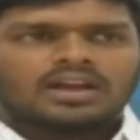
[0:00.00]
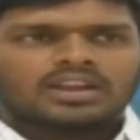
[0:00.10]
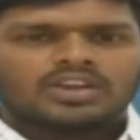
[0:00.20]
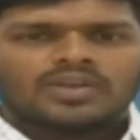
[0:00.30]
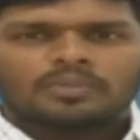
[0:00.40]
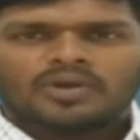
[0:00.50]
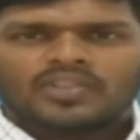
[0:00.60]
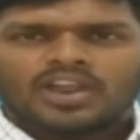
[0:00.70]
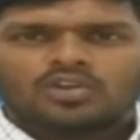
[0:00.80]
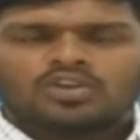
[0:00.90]
రెండు వేల
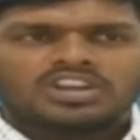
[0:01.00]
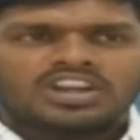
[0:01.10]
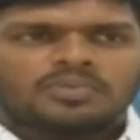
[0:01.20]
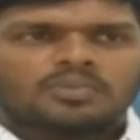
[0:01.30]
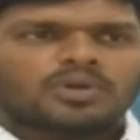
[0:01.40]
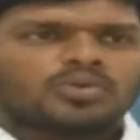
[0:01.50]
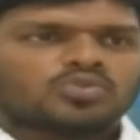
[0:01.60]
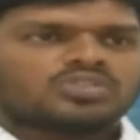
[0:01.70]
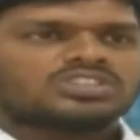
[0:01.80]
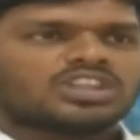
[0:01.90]
పద్నాలుగులో టీడీపీ
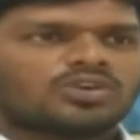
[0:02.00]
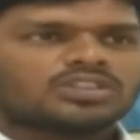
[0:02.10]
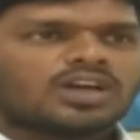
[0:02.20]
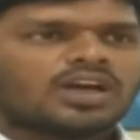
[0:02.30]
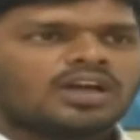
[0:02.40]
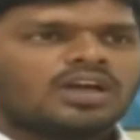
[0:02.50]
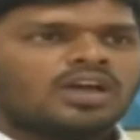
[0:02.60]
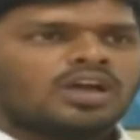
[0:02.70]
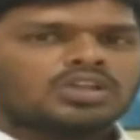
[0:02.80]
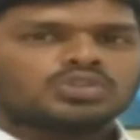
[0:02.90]
ప్రభుత్వం వచ్చిన తర్వాత
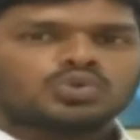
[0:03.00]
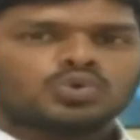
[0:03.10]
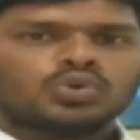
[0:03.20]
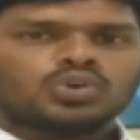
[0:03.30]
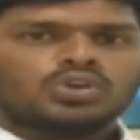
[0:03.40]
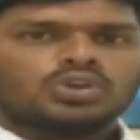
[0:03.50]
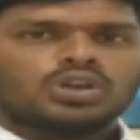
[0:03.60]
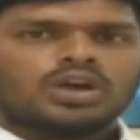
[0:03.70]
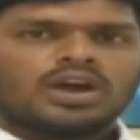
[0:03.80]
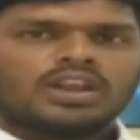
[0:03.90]
జూన్
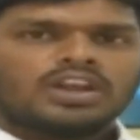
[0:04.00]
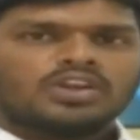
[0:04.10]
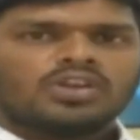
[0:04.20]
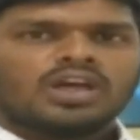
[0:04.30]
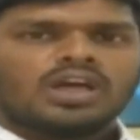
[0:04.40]
రెండున